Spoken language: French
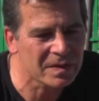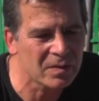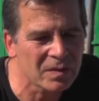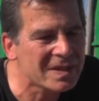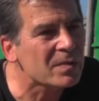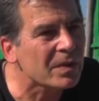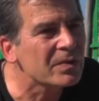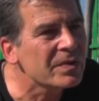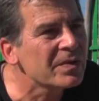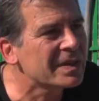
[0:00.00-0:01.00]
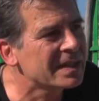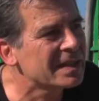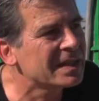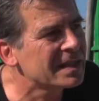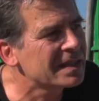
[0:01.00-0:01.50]
l'histoire du lieu qui,
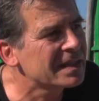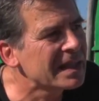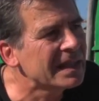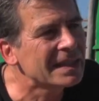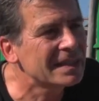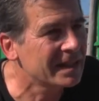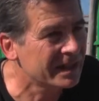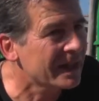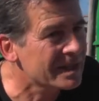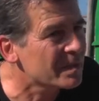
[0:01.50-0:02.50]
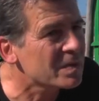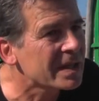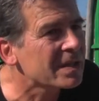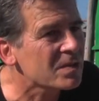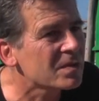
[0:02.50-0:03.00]
qui, est
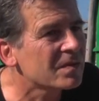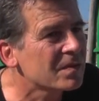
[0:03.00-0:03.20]
exceptionnelle dans une,